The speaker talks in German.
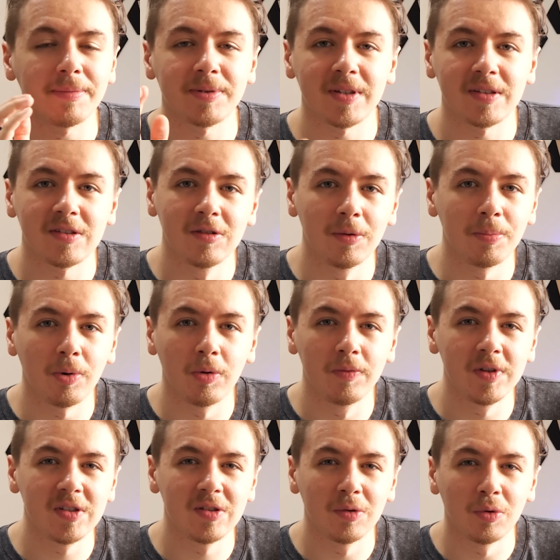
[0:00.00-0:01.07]
habe es jetzt nur
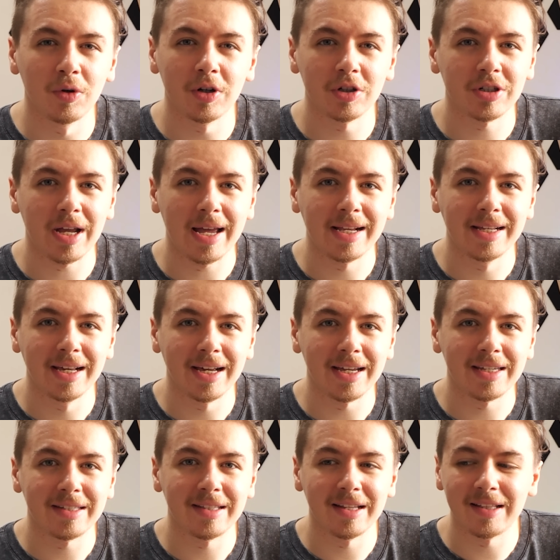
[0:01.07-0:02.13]
provisorisch
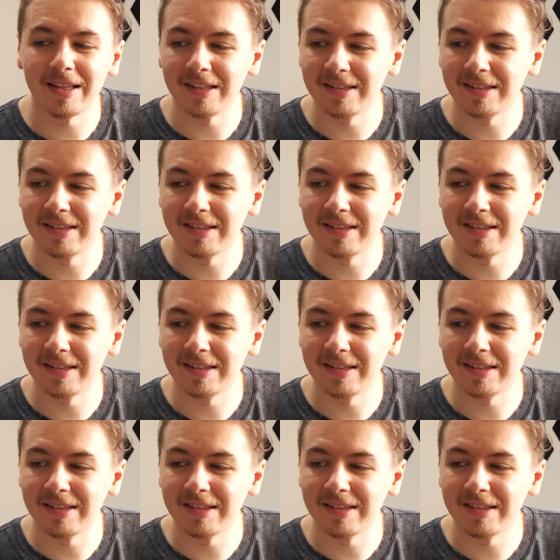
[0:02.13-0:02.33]
eingerichtet.